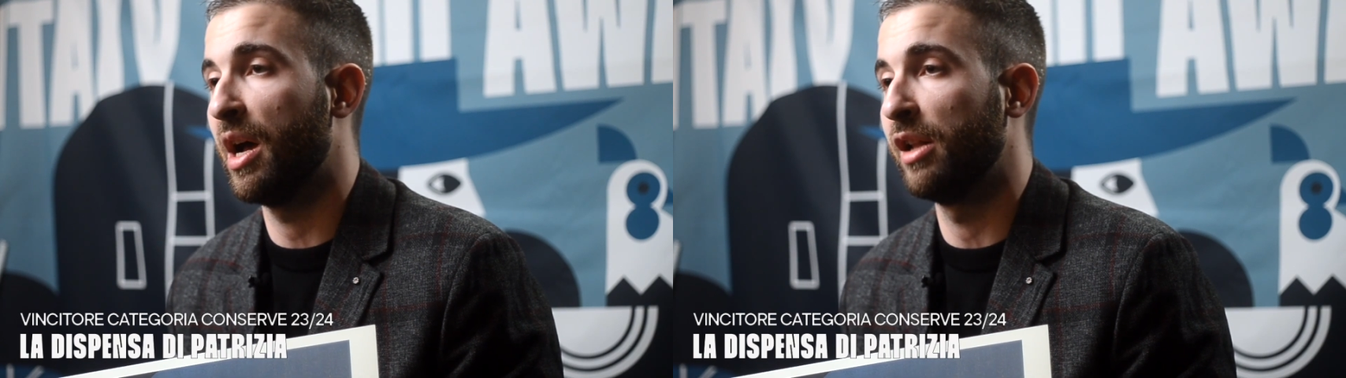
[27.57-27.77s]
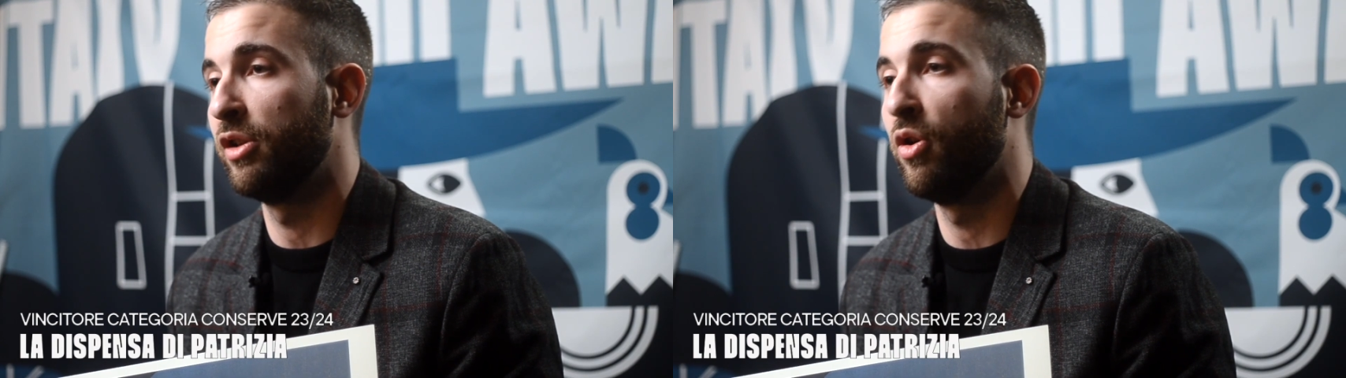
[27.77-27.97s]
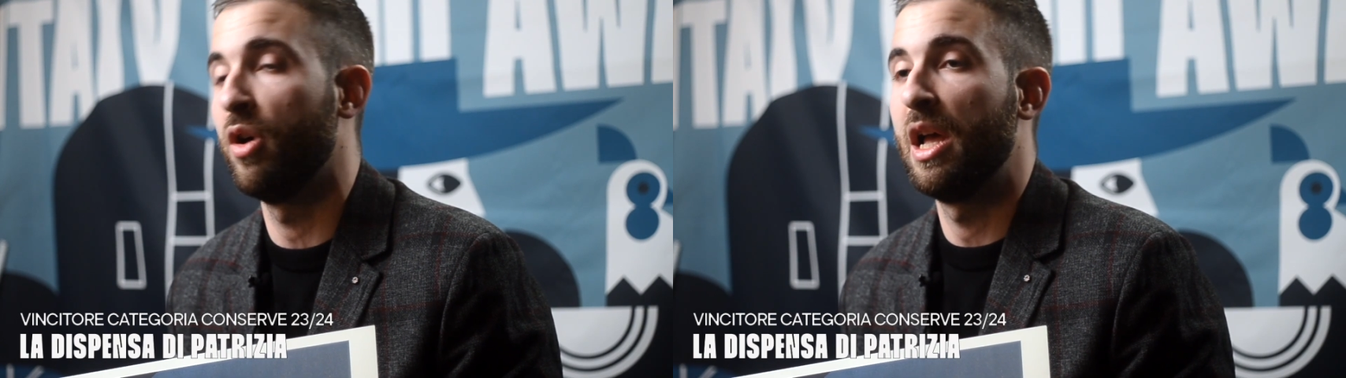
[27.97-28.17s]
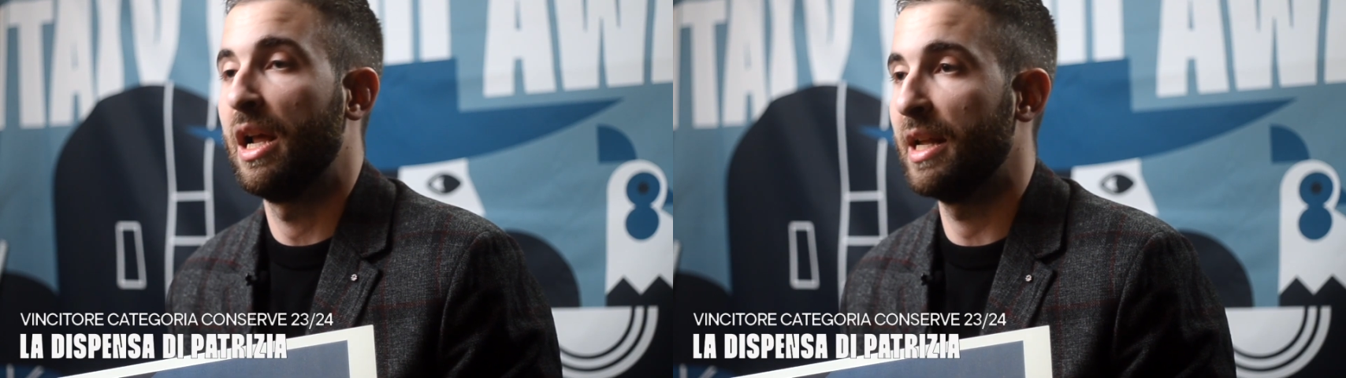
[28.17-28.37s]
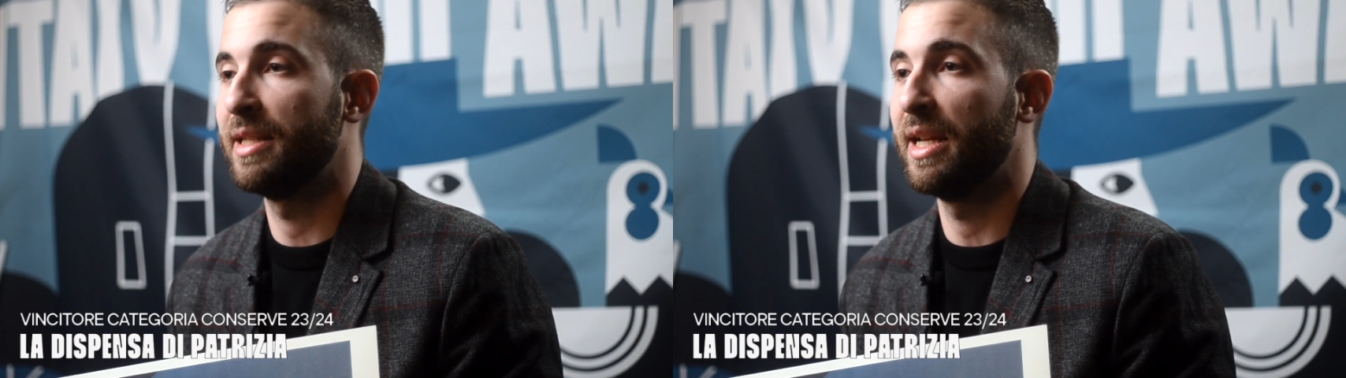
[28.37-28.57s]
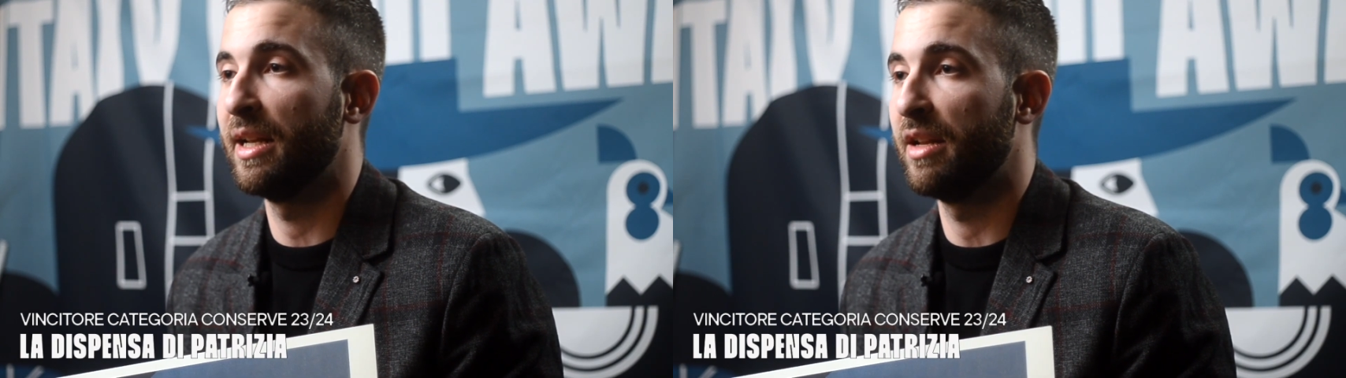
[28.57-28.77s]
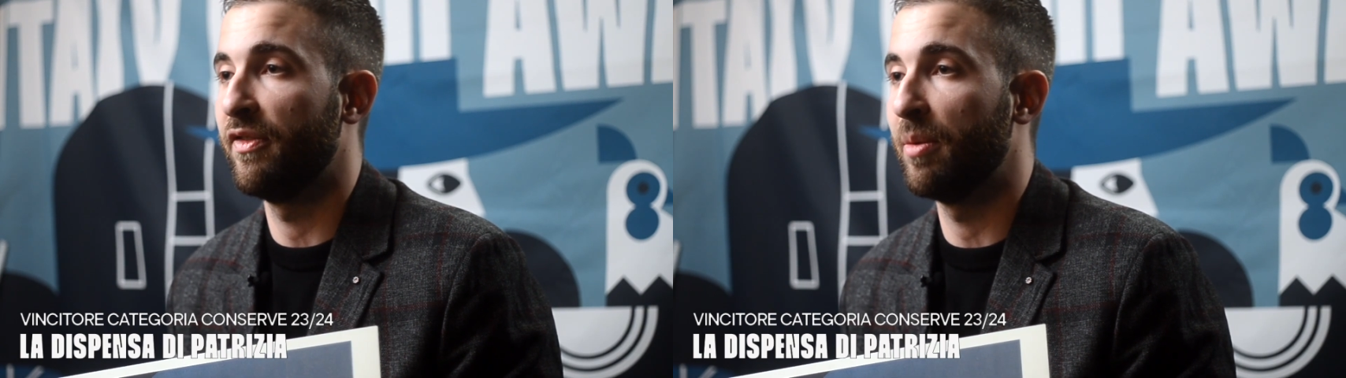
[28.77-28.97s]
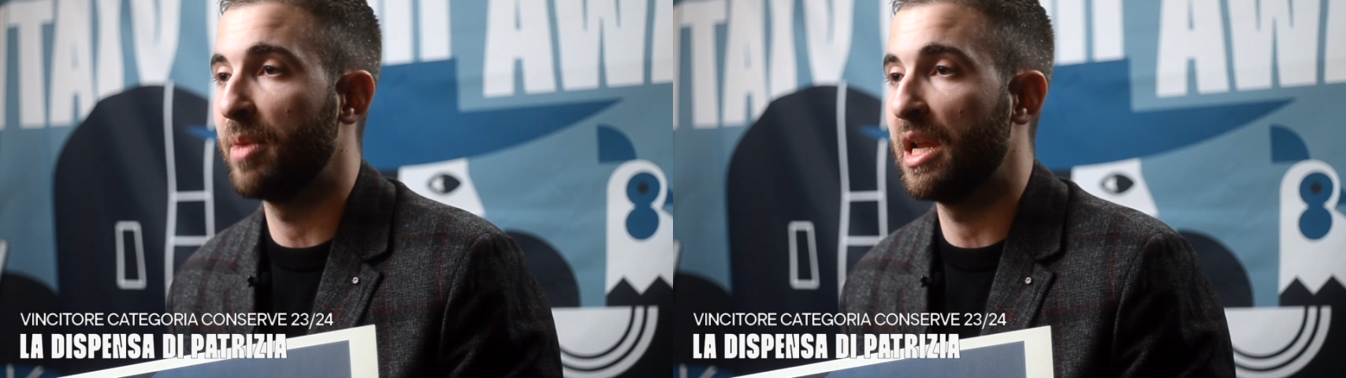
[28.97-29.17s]
Baraldo,
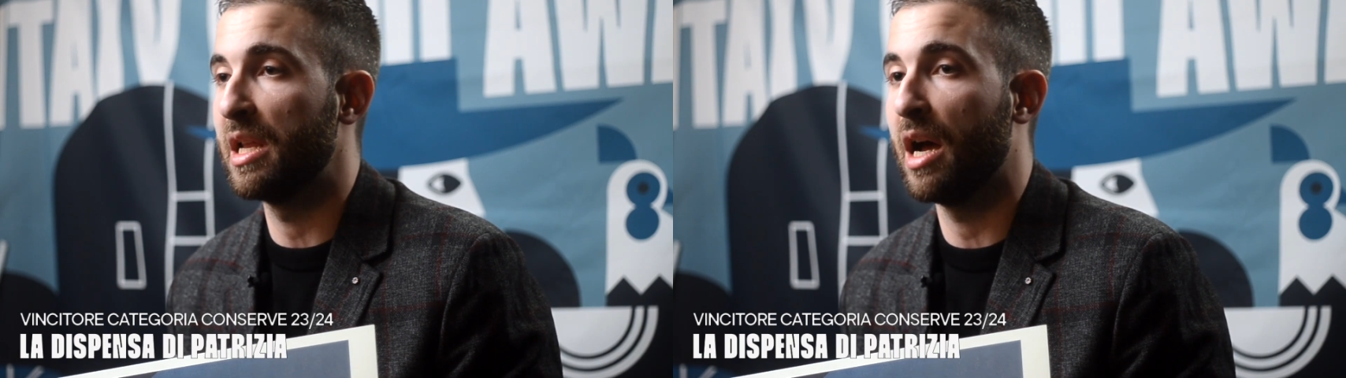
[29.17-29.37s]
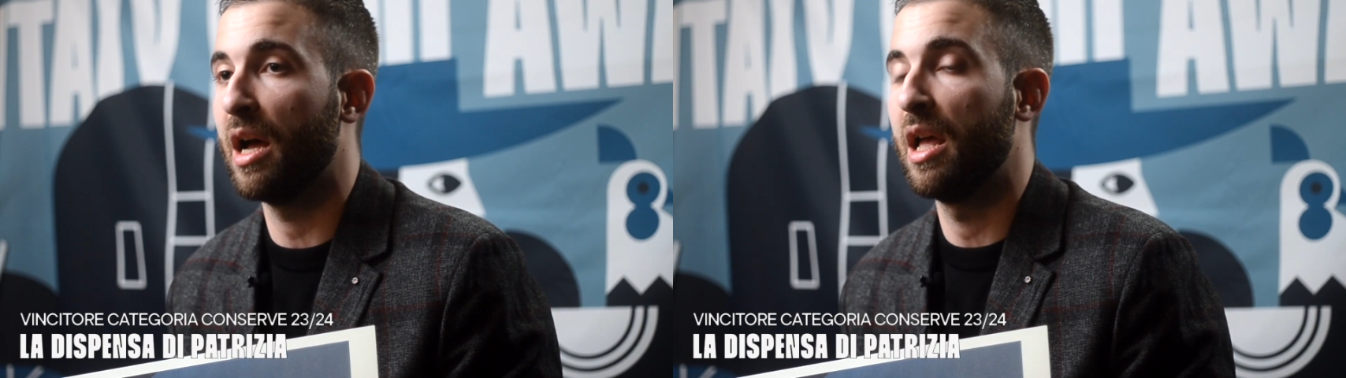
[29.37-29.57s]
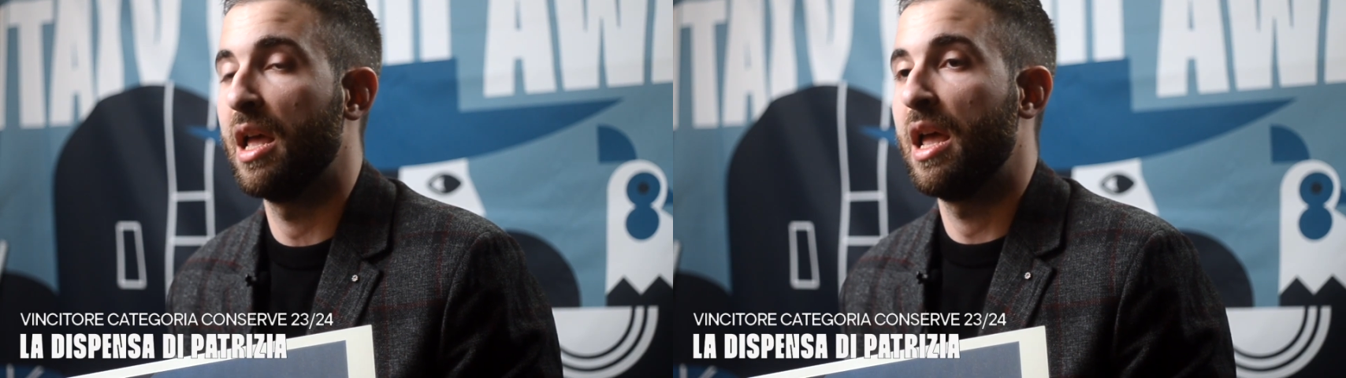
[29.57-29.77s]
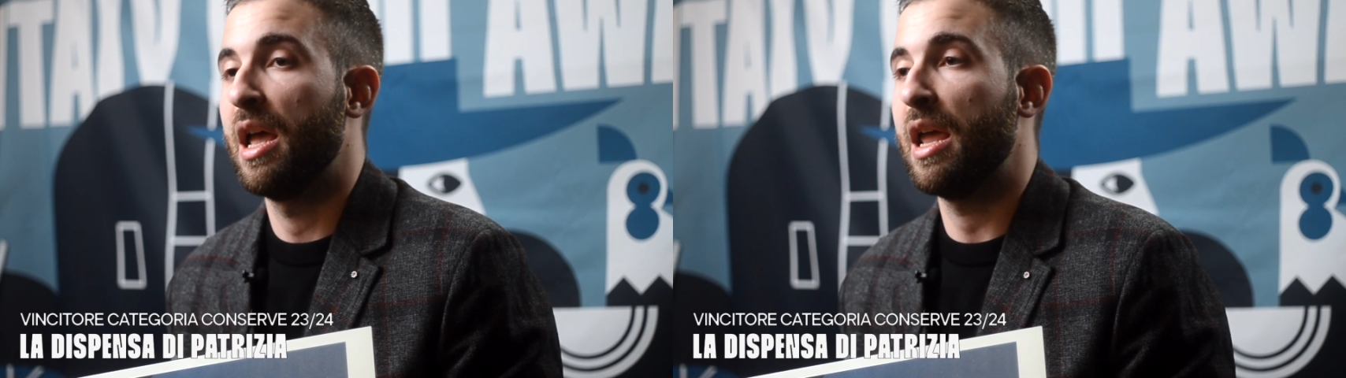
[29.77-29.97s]
l'azienda di famiglia